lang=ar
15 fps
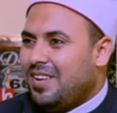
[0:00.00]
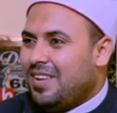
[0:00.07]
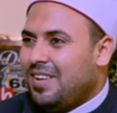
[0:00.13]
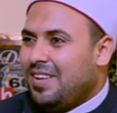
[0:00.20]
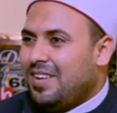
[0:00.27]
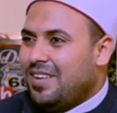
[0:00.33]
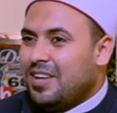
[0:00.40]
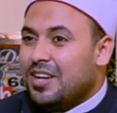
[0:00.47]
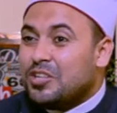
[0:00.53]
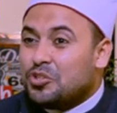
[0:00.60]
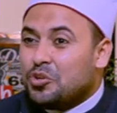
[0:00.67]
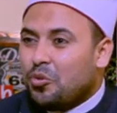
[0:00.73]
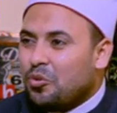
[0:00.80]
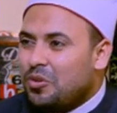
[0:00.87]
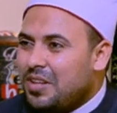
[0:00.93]
اه
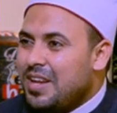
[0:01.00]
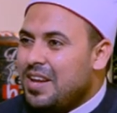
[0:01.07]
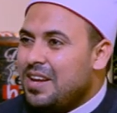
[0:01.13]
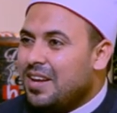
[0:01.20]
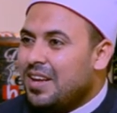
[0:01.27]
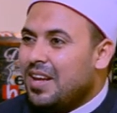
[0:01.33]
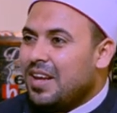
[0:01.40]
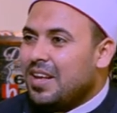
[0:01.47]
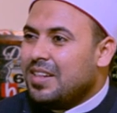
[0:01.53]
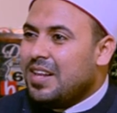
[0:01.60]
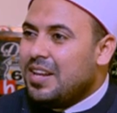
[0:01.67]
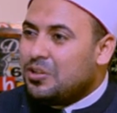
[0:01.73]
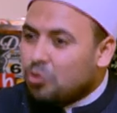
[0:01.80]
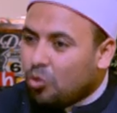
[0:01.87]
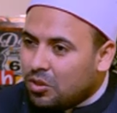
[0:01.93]
الشروط دي
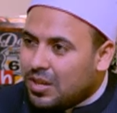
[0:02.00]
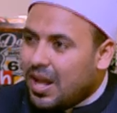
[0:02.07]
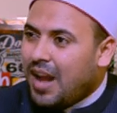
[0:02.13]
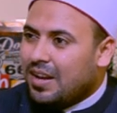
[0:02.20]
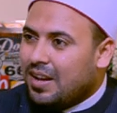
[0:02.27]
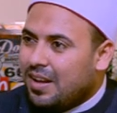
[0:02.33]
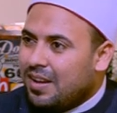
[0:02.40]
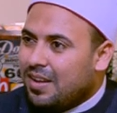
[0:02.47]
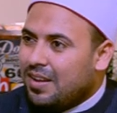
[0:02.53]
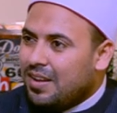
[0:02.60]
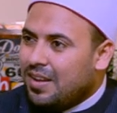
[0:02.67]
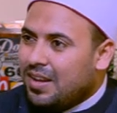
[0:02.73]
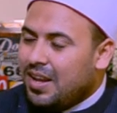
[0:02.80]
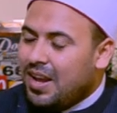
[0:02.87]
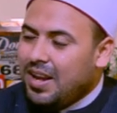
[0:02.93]
دي شروطنا احنا
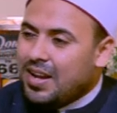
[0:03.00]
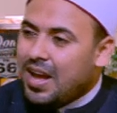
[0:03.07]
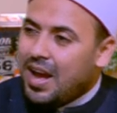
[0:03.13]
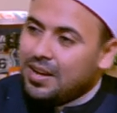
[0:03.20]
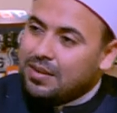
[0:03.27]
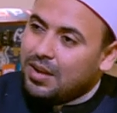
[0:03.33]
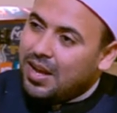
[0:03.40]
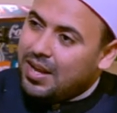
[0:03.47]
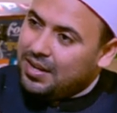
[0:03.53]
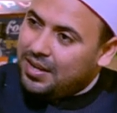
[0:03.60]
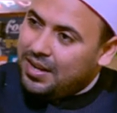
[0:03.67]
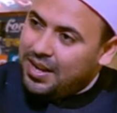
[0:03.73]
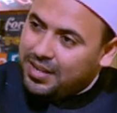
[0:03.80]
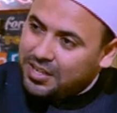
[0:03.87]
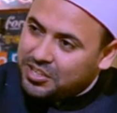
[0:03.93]
احنا
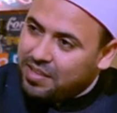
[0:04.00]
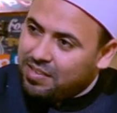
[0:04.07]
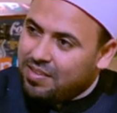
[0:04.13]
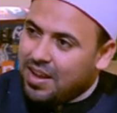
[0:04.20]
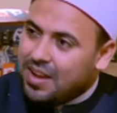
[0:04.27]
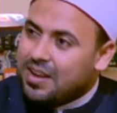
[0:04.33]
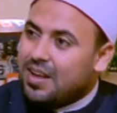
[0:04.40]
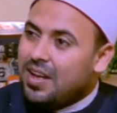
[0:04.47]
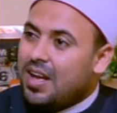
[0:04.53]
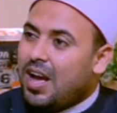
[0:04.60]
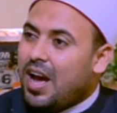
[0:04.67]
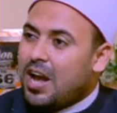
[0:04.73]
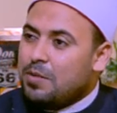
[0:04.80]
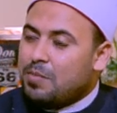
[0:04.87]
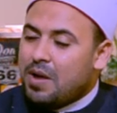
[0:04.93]
هنعيش ازاي
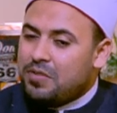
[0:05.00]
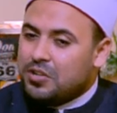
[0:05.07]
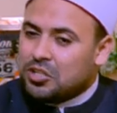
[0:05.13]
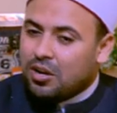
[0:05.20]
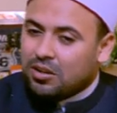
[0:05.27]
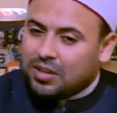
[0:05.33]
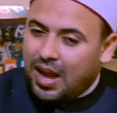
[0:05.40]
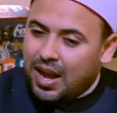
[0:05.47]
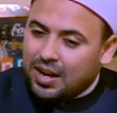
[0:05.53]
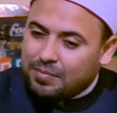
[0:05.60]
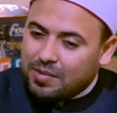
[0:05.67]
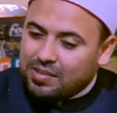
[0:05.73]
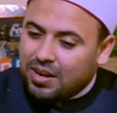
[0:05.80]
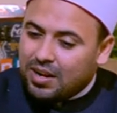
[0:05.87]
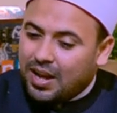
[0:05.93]
هيبقى في شرط
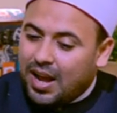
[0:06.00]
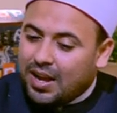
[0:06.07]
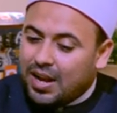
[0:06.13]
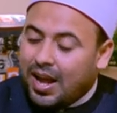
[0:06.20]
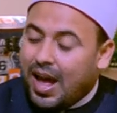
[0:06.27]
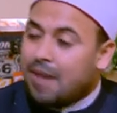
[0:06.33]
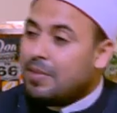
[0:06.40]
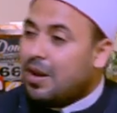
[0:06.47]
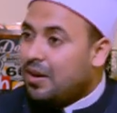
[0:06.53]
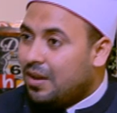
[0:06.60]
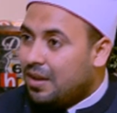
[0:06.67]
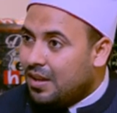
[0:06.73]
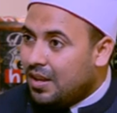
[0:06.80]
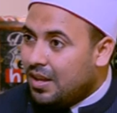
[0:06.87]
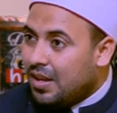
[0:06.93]
على مثلا على العمل
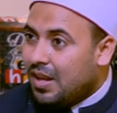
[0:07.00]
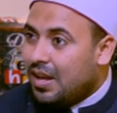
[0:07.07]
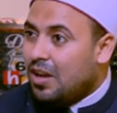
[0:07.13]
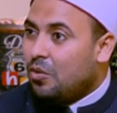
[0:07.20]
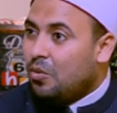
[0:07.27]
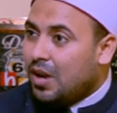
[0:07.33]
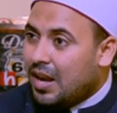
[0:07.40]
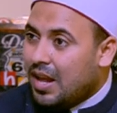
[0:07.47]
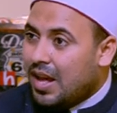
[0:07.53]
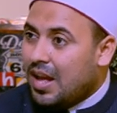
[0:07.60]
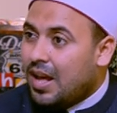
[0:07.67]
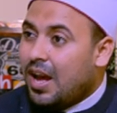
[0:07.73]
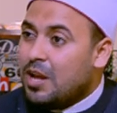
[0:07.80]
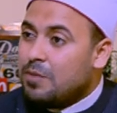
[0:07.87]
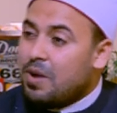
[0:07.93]
آه ولا
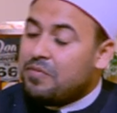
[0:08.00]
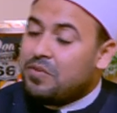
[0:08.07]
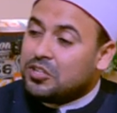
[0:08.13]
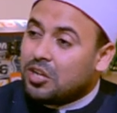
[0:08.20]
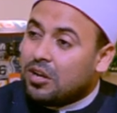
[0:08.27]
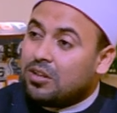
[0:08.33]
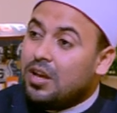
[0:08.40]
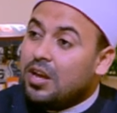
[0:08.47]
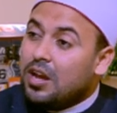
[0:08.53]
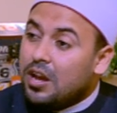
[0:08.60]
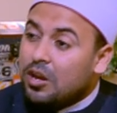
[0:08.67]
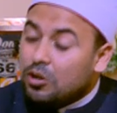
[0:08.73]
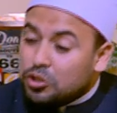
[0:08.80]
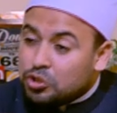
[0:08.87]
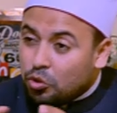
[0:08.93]
لا هيبقى في شرط
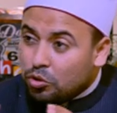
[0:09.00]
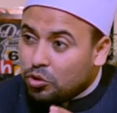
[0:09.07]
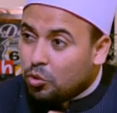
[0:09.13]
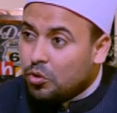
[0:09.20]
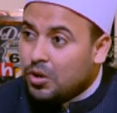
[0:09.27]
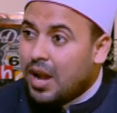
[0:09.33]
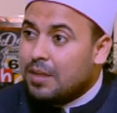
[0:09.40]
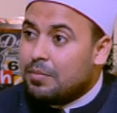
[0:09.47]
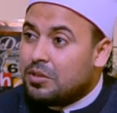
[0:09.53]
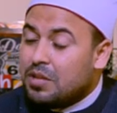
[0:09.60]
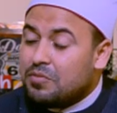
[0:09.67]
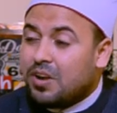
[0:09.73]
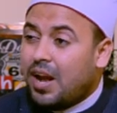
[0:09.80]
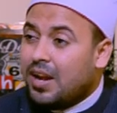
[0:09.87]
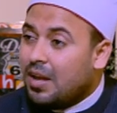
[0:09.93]
الشروط دي كلها اللي
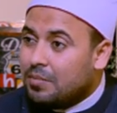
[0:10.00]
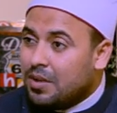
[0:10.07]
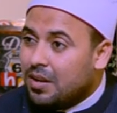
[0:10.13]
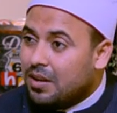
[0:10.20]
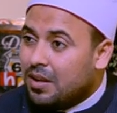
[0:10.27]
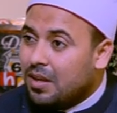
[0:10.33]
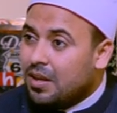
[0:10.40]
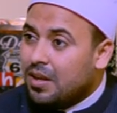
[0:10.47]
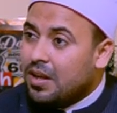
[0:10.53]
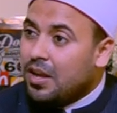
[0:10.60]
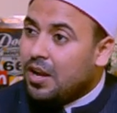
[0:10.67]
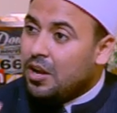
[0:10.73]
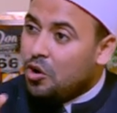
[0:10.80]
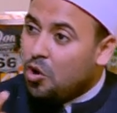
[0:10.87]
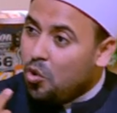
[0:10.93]
بيتفق عليها مين
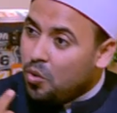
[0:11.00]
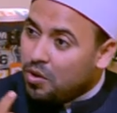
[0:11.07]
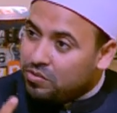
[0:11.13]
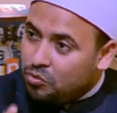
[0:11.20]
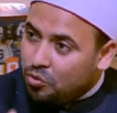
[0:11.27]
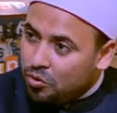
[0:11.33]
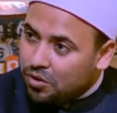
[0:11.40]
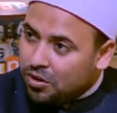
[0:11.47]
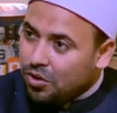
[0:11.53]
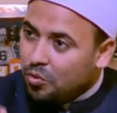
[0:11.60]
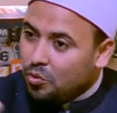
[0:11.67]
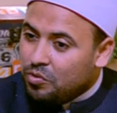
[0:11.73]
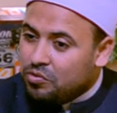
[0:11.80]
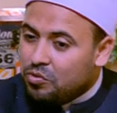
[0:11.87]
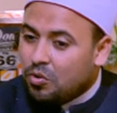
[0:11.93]
اللي هو الزوج
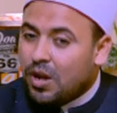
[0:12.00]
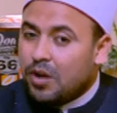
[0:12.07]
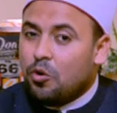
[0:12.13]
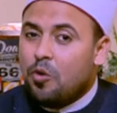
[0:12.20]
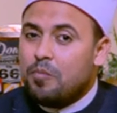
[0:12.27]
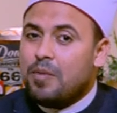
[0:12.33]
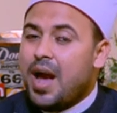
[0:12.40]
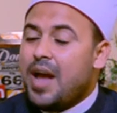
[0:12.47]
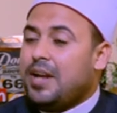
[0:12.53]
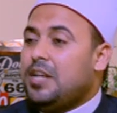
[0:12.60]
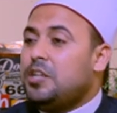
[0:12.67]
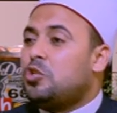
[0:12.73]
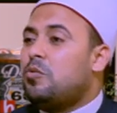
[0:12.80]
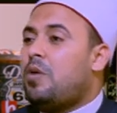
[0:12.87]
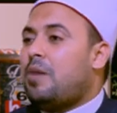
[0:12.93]
والزوجه اللي هم
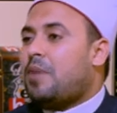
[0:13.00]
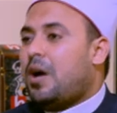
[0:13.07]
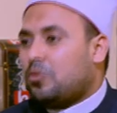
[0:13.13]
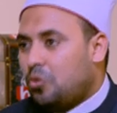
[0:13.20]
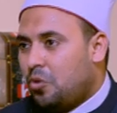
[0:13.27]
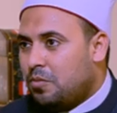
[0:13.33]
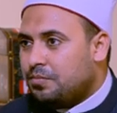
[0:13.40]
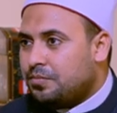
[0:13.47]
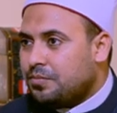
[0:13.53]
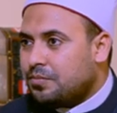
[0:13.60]
هيعيشوا مع بعضهم